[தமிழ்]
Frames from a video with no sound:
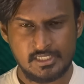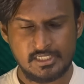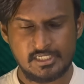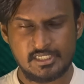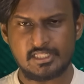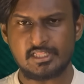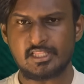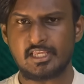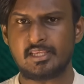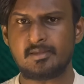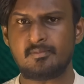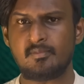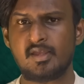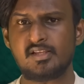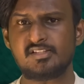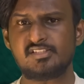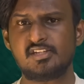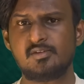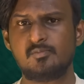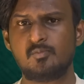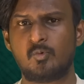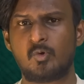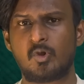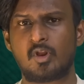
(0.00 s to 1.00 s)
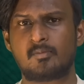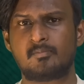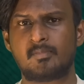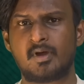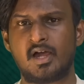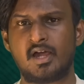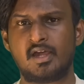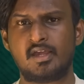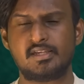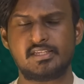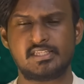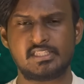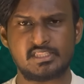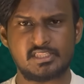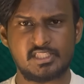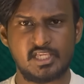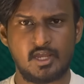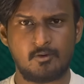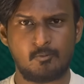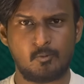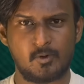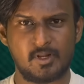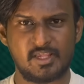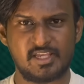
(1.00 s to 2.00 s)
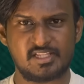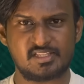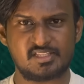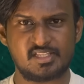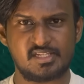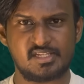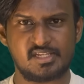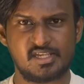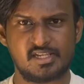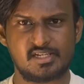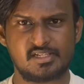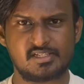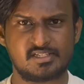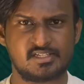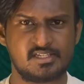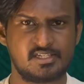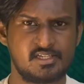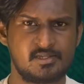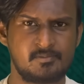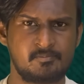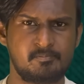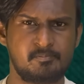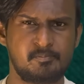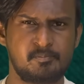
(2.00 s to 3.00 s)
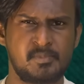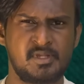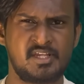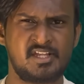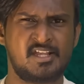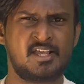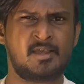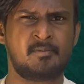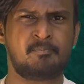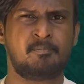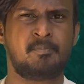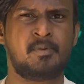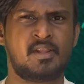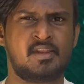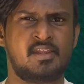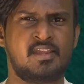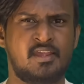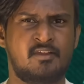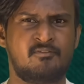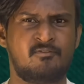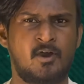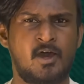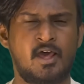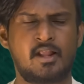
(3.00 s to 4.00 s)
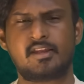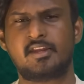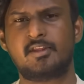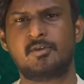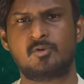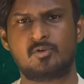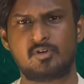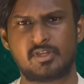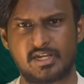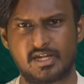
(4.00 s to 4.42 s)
இந்த இமேஜின் மூலமாக இந்தியாவோட எதிரிகளுக்கு மிகப்பெரிய வார்னிங் ஒன்று